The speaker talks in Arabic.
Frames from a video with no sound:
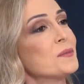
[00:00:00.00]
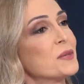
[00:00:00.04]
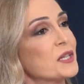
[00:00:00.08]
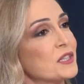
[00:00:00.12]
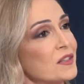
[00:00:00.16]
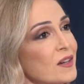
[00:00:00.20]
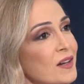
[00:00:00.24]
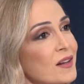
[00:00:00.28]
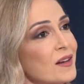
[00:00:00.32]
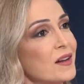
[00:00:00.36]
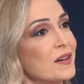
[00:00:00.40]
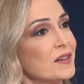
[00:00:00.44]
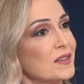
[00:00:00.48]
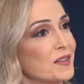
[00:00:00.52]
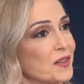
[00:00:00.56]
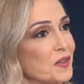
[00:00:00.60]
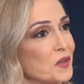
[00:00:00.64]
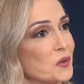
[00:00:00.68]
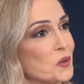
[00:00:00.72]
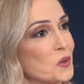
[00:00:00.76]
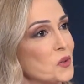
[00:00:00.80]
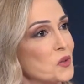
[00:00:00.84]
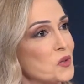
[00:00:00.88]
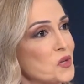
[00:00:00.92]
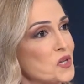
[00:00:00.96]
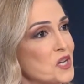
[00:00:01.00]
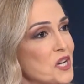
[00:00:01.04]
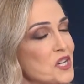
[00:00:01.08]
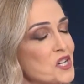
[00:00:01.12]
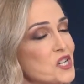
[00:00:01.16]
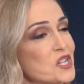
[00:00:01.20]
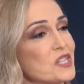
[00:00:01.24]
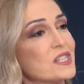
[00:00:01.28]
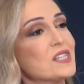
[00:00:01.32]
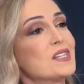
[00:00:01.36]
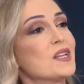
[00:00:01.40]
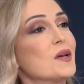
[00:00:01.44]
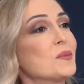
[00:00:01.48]
تخلق تكنولوجيا
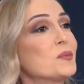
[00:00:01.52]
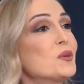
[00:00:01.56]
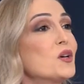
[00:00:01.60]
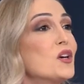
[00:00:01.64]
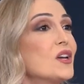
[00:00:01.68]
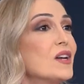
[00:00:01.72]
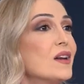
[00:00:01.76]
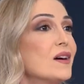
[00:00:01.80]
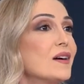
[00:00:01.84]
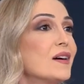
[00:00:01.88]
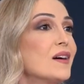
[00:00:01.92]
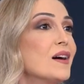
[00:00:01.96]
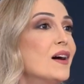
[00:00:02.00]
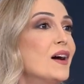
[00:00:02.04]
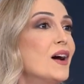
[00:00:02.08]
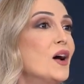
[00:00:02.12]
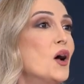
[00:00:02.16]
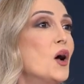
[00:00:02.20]
جديده تخلق, تخلق وظائف